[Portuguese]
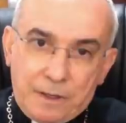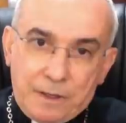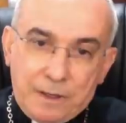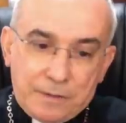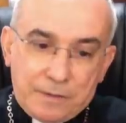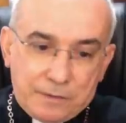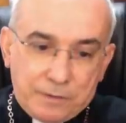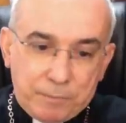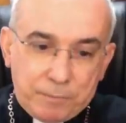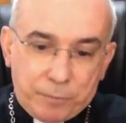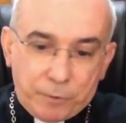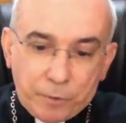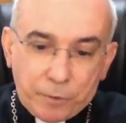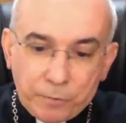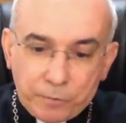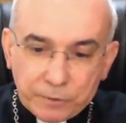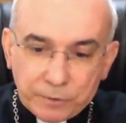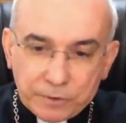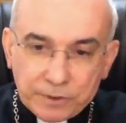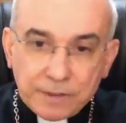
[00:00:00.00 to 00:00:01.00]
Esse
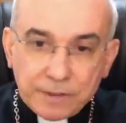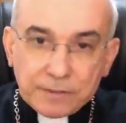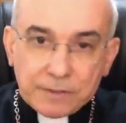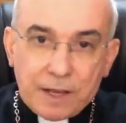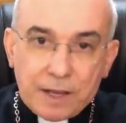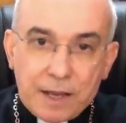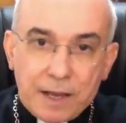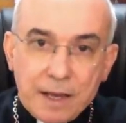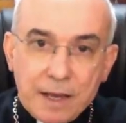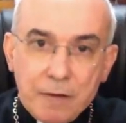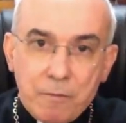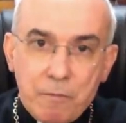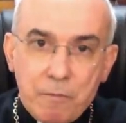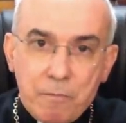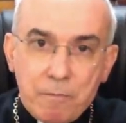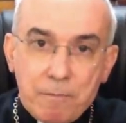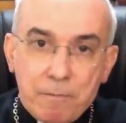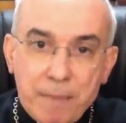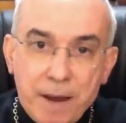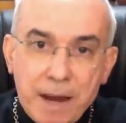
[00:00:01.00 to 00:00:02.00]
povo de Israel
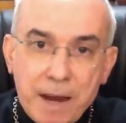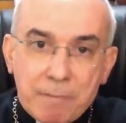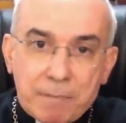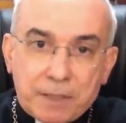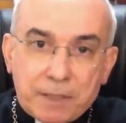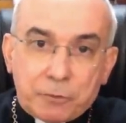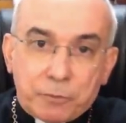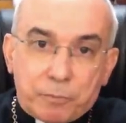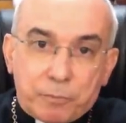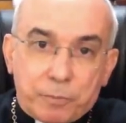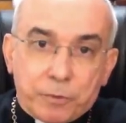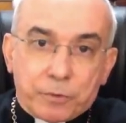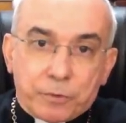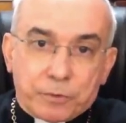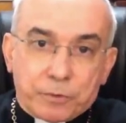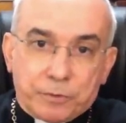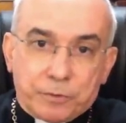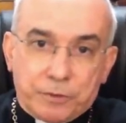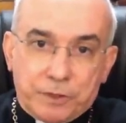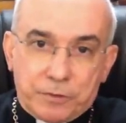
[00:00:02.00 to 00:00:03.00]
bebe do
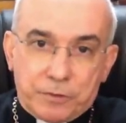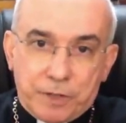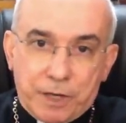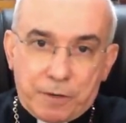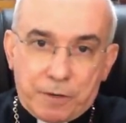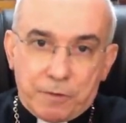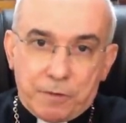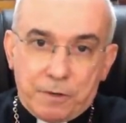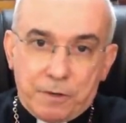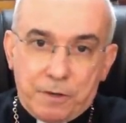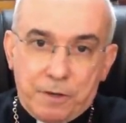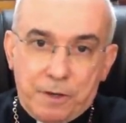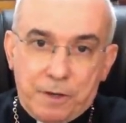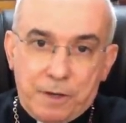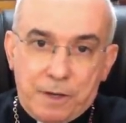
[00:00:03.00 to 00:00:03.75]
poço de Jacó.